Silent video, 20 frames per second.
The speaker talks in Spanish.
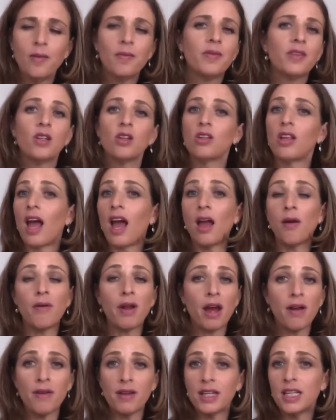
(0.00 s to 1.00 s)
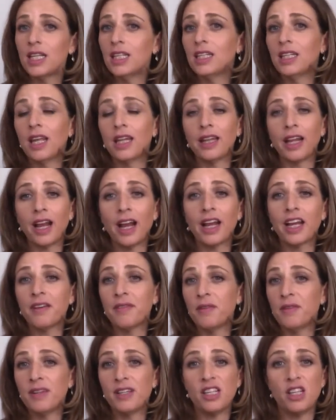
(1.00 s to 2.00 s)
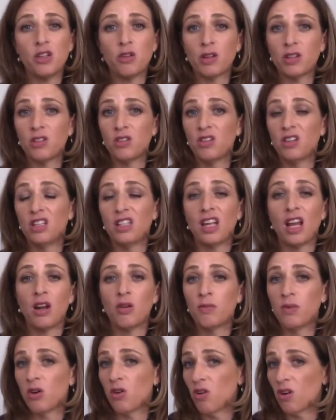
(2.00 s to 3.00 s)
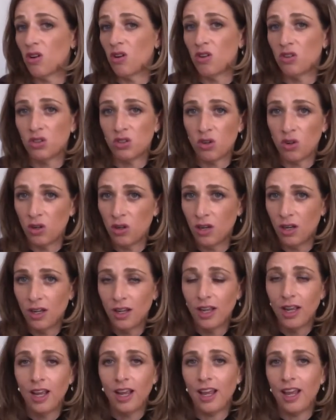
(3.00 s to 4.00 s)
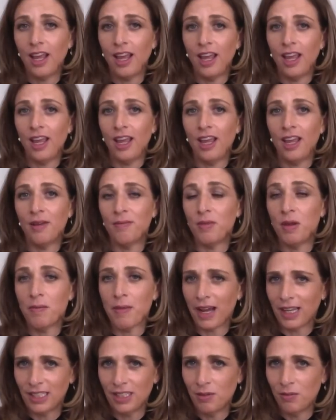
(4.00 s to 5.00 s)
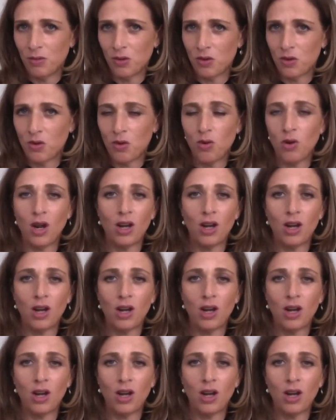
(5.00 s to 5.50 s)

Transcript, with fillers: Entonces, habrá veces que tenga que vivir situaciones que a lo mejor no son eh, mi máximo, ¿no?